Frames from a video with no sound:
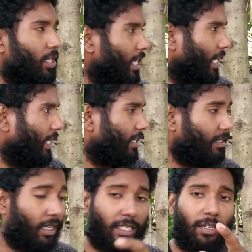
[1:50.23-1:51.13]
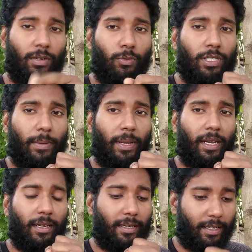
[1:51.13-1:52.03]
দেখলেন আশা করি বুঝতে
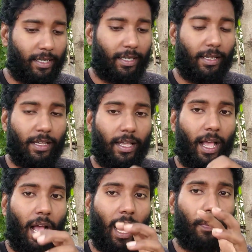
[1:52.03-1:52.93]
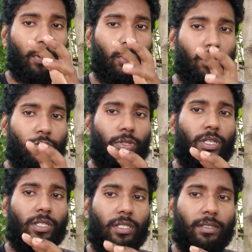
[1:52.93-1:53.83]
পারলেন আপনিও যদি
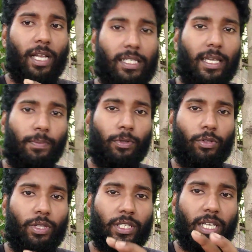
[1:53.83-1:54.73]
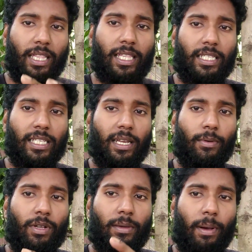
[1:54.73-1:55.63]
চাষের পদ্ধতি জানতে চান
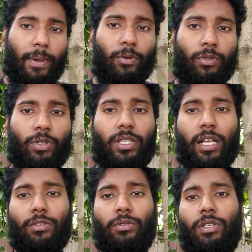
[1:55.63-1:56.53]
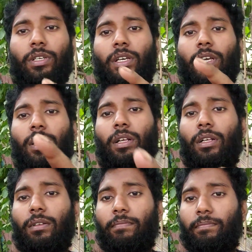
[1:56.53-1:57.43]
এবং কিভাবে করতে হয় তা যদি
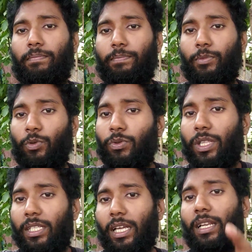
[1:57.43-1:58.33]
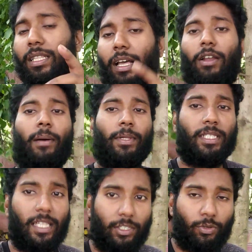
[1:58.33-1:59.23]
শুনতে চান তাহলে আমাদের
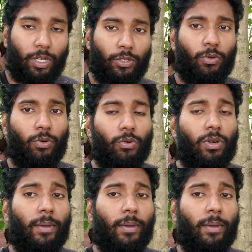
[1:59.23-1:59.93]
সাথে যোগাযোগ করুন